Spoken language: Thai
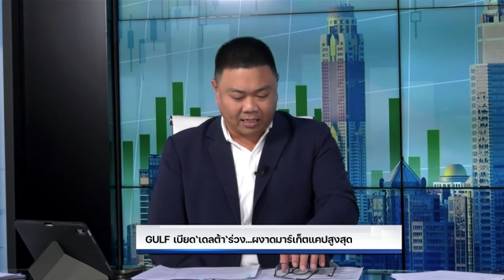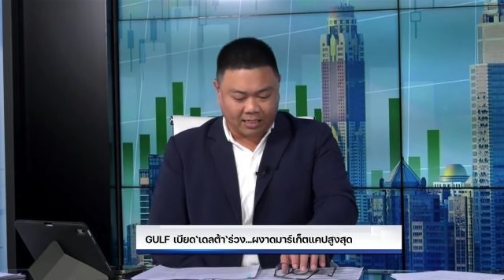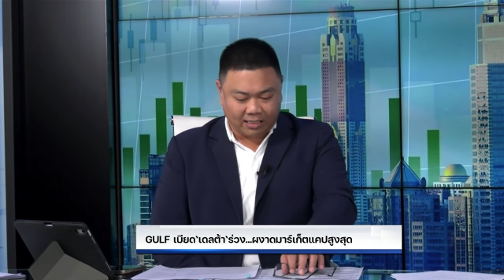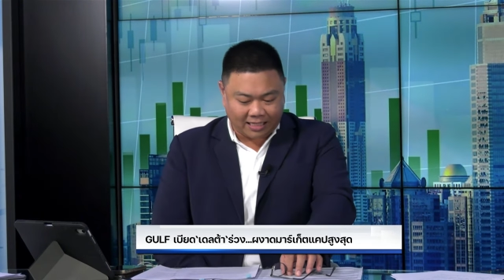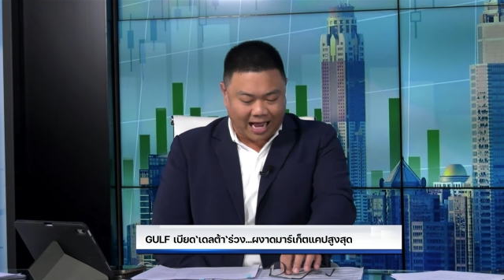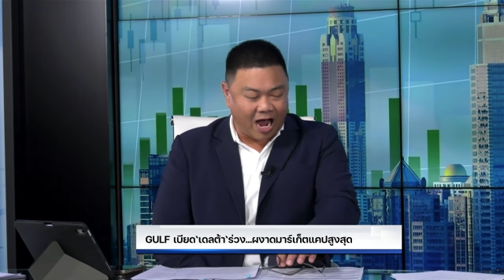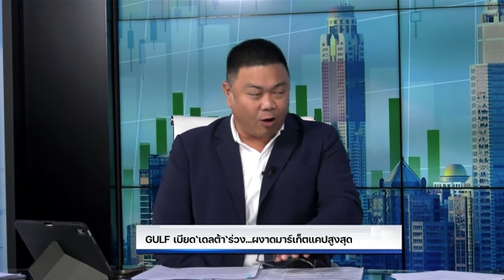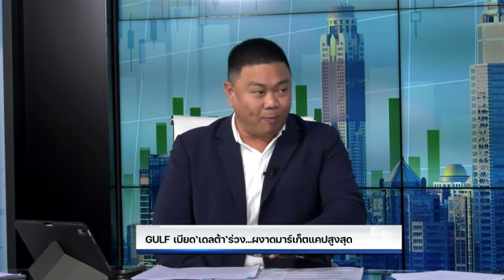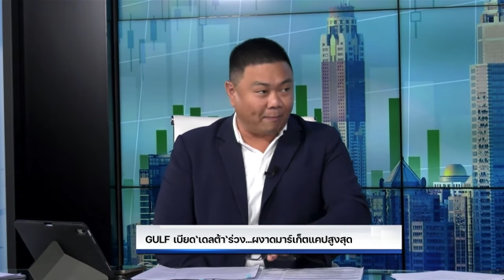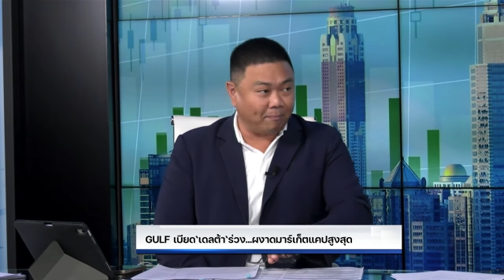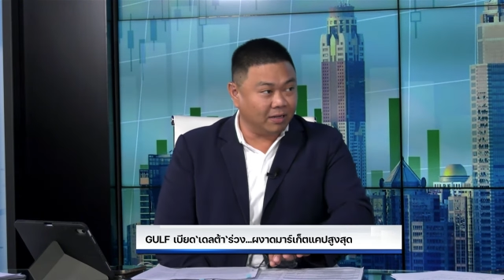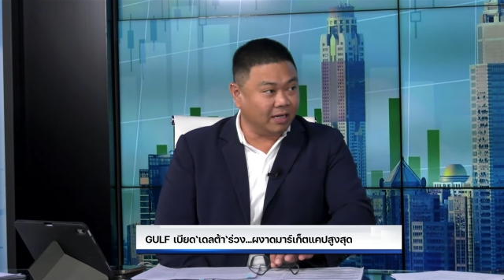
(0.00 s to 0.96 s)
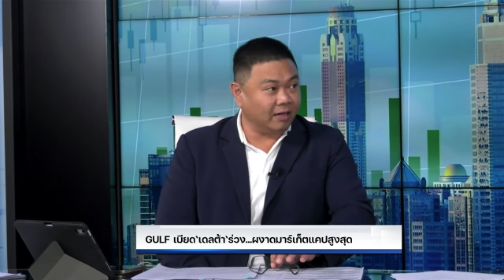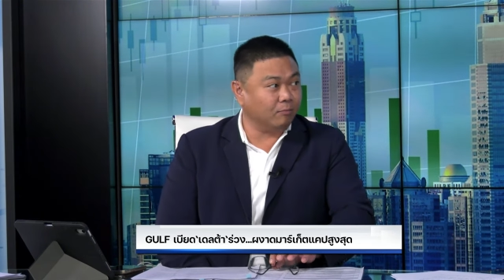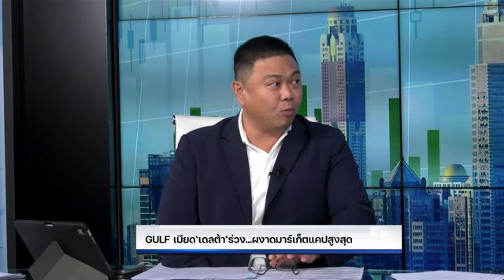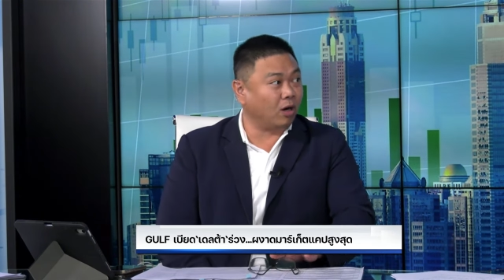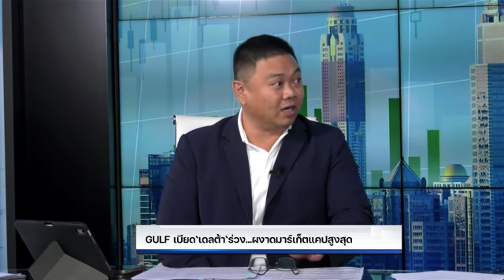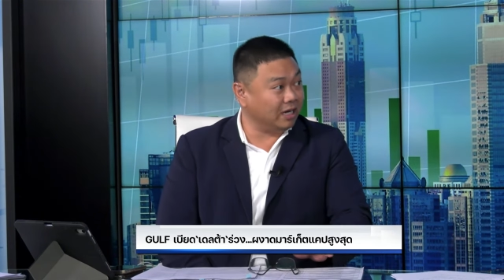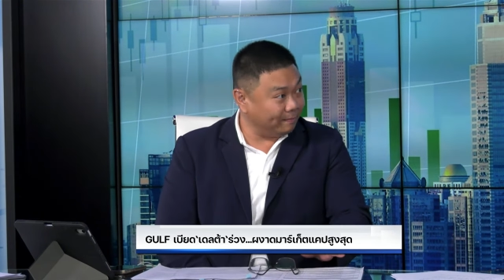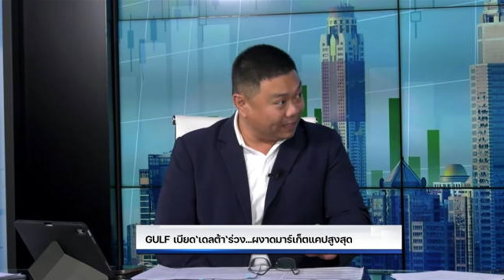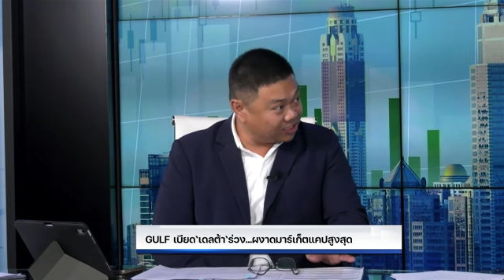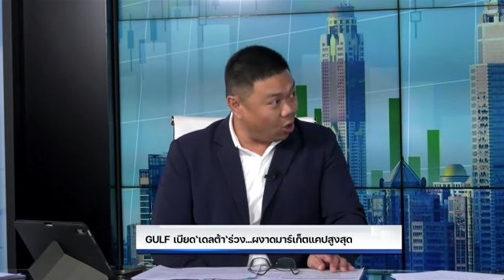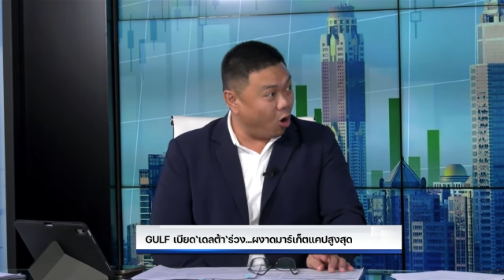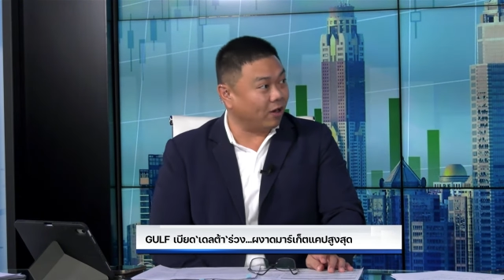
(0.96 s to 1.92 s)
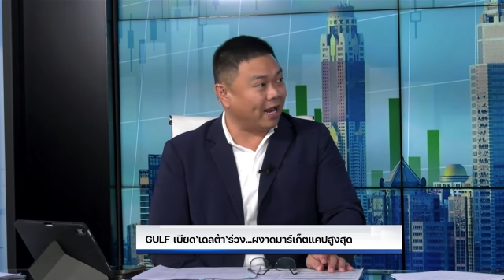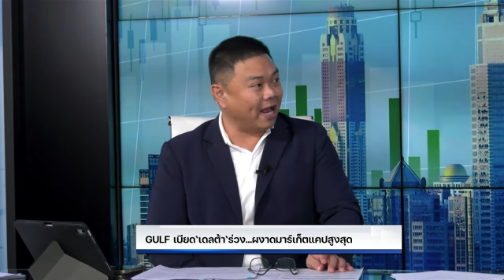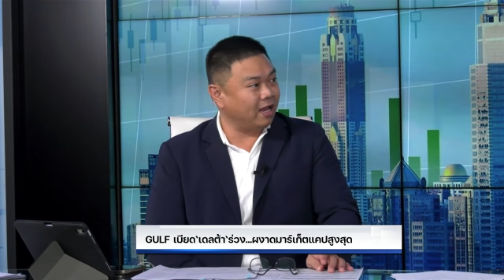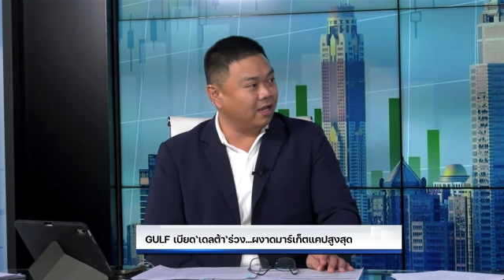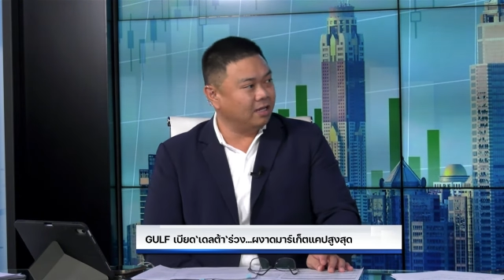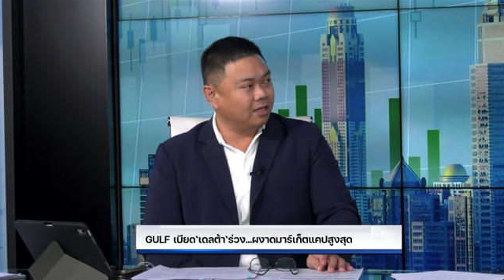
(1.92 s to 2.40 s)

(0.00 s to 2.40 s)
คือถ้าเอาแบบ 1 บวก1เป็น 2 นะ